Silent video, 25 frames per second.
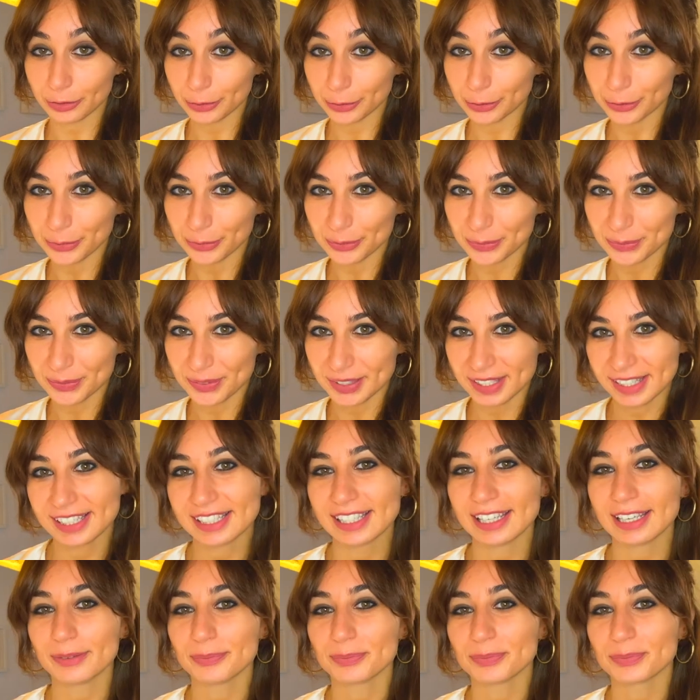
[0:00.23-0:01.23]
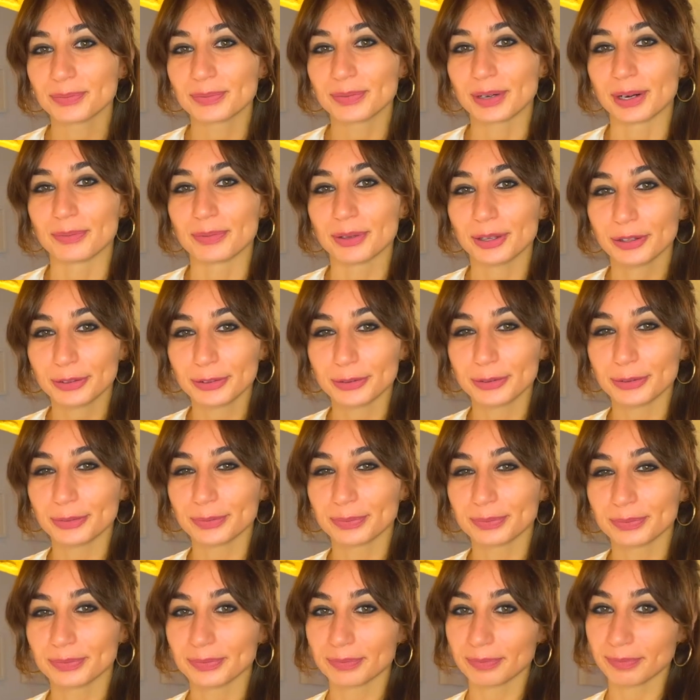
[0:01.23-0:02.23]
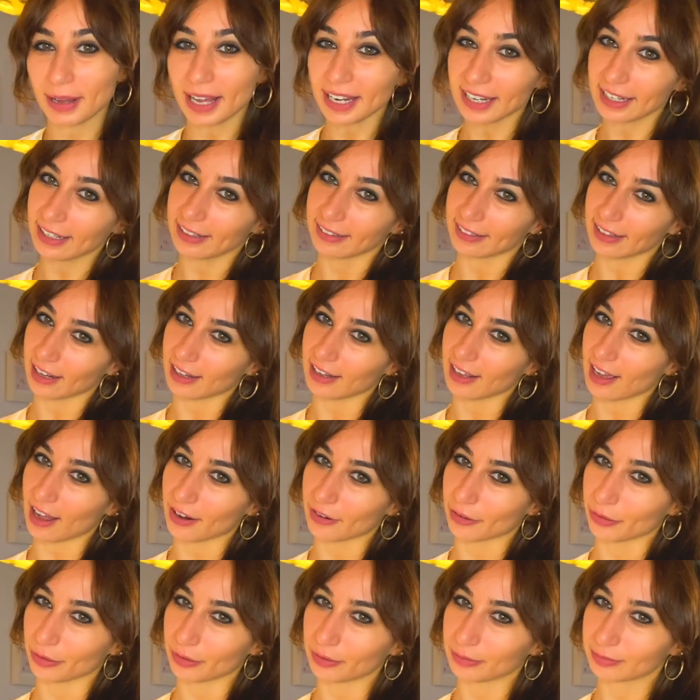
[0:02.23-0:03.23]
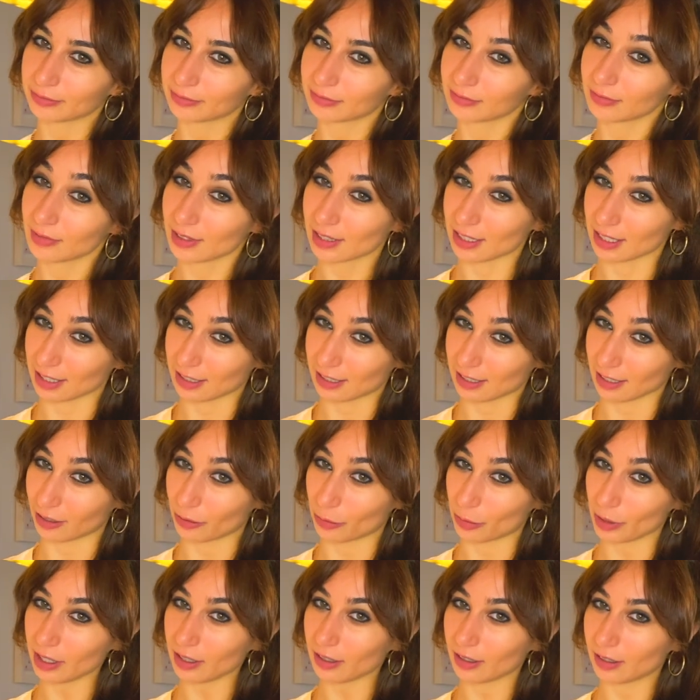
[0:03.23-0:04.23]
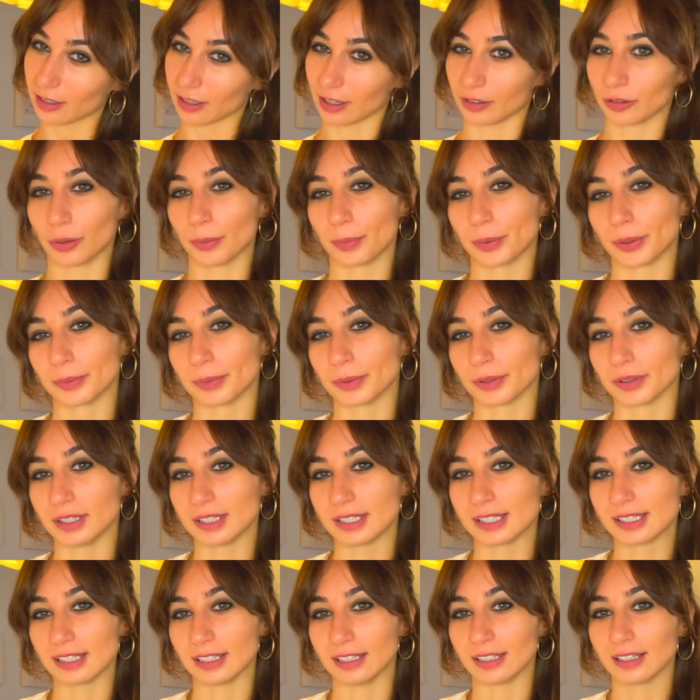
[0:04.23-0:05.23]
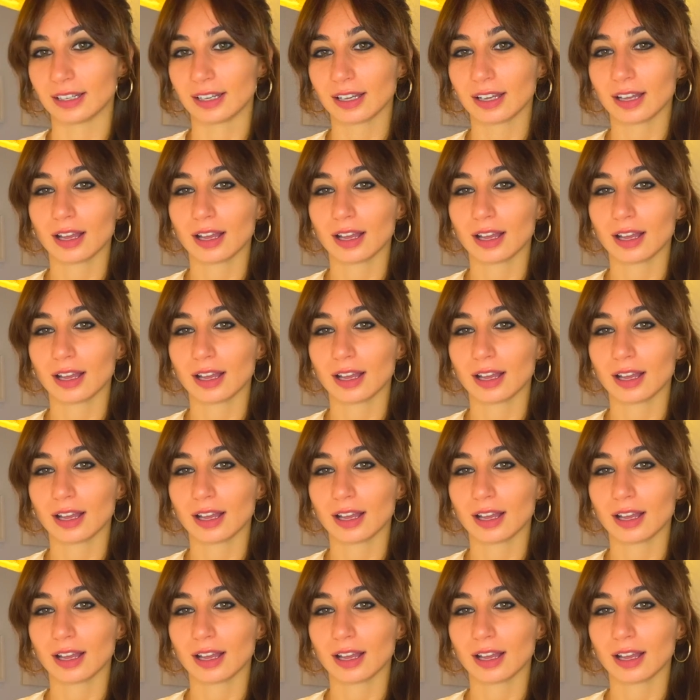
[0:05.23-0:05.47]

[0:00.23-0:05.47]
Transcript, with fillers: tu? Sì, proprio tu. Parli italiano? Se sei qui, credo proprio di sì.